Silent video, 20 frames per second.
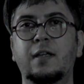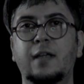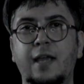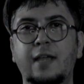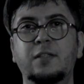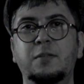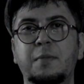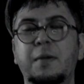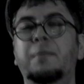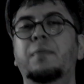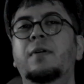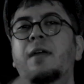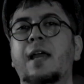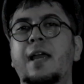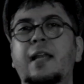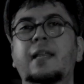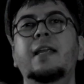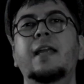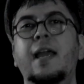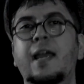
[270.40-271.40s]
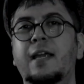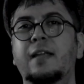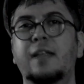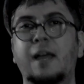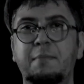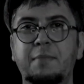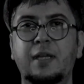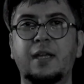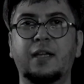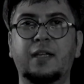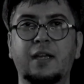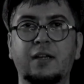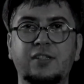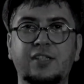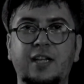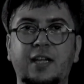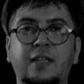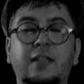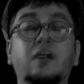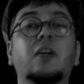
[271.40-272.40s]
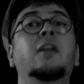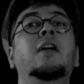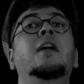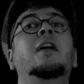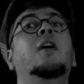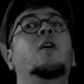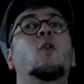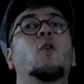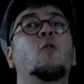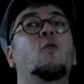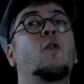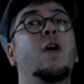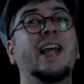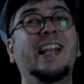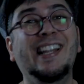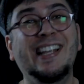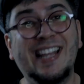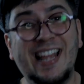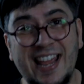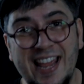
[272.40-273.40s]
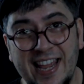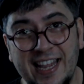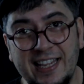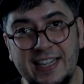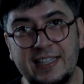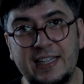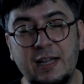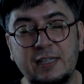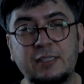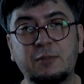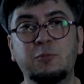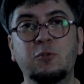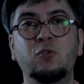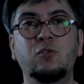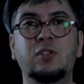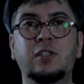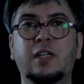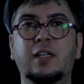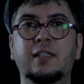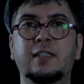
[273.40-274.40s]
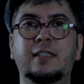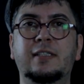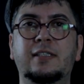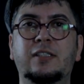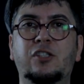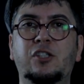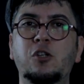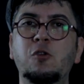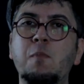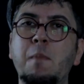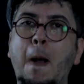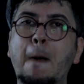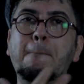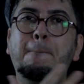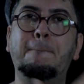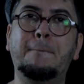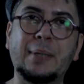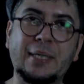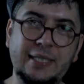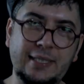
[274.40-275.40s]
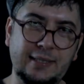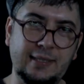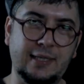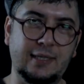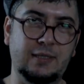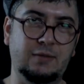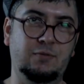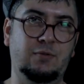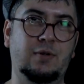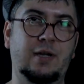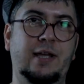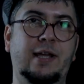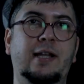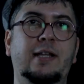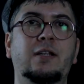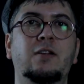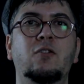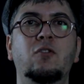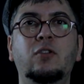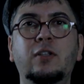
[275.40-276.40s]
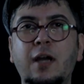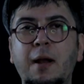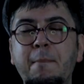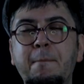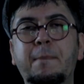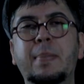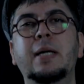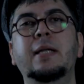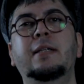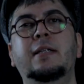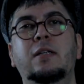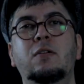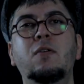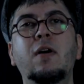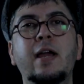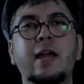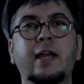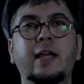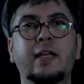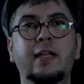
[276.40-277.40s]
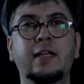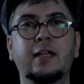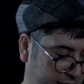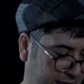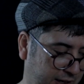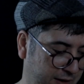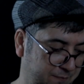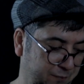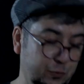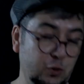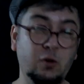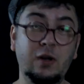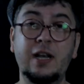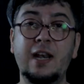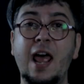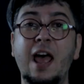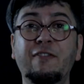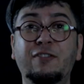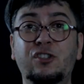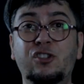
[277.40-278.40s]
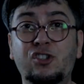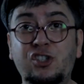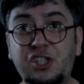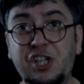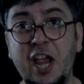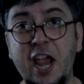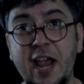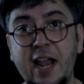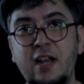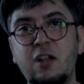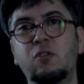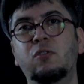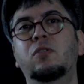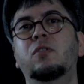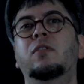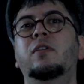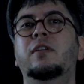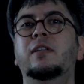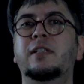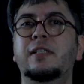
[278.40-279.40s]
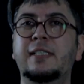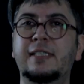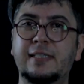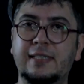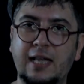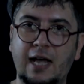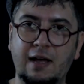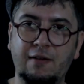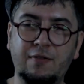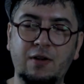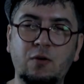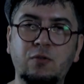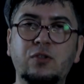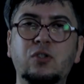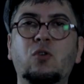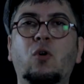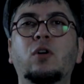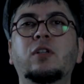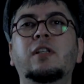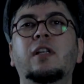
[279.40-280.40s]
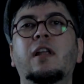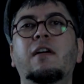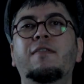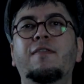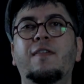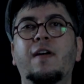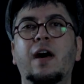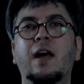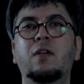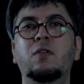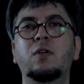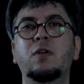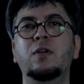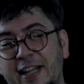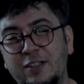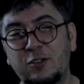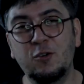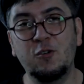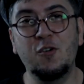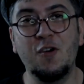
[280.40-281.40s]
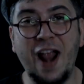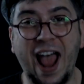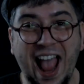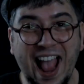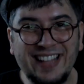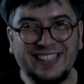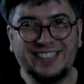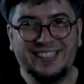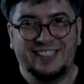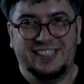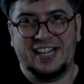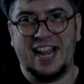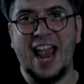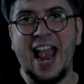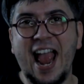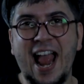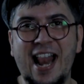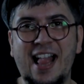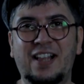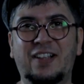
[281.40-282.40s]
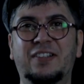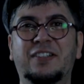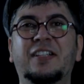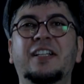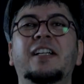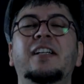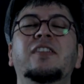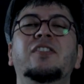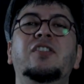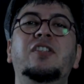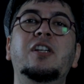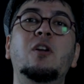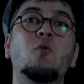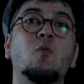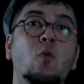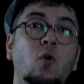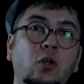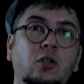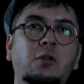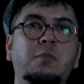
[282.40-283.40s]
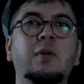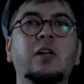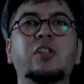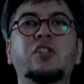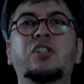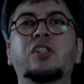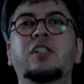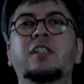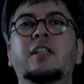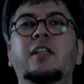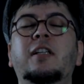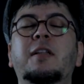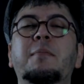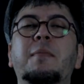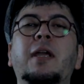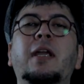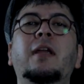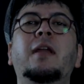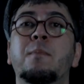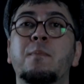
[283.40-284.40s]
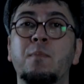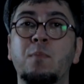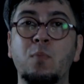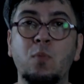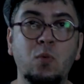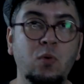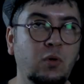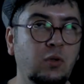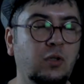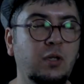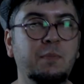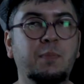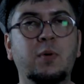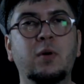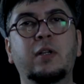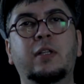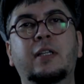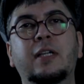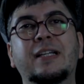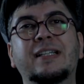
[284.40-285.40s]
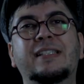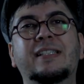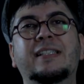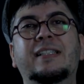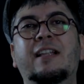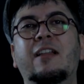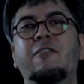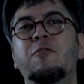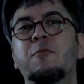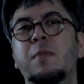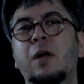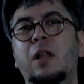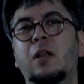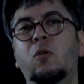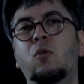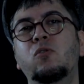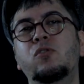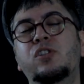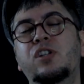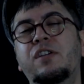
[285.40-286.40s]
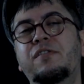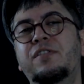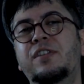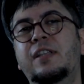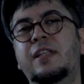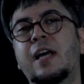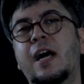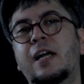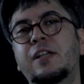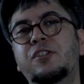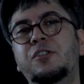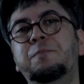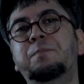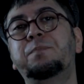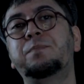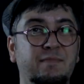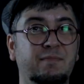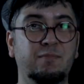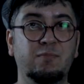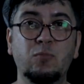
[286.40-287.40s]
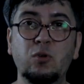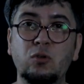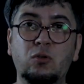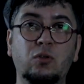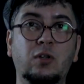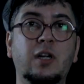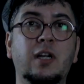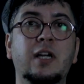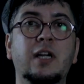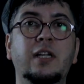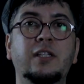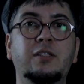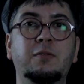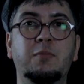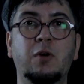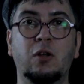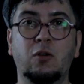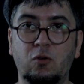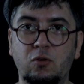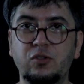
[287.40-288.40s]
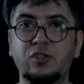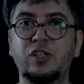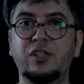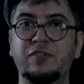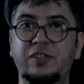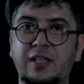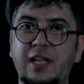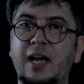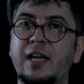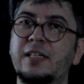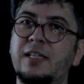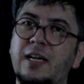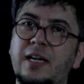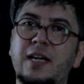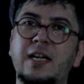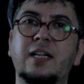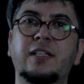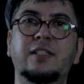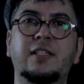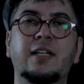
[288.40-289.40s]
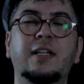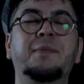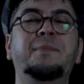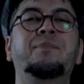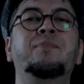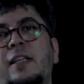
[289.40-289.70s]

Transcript: É isso mesmo, L e R, na minha aqui à direita o LR das músicas tinha uma banda no L e outra banda no R. Aqui, no Left Channel estava o Scott Lafaro, é do Right Channel tinha um outro baixista também muito importante, teve uma longevidade muito grande, uma longevidade é grande, né?